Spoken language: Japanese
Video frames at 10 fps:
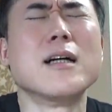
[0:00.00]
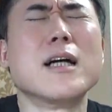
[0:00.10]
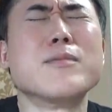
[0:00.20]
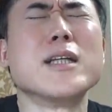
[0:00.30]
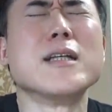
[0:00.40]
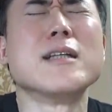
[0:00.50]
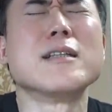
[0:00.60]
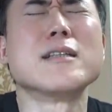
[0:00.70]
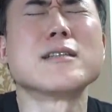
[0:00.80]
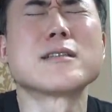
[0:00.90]
安倍
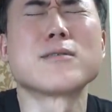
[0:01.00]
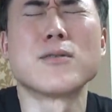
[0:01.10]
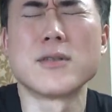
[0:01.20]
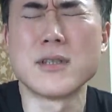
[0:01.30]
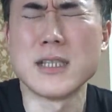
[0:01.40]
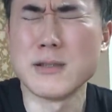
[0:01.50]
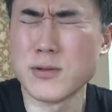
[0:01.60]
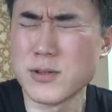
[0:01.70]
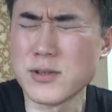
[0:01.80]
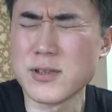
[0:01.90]
総理
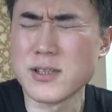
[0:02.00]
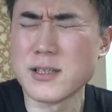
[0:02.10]
の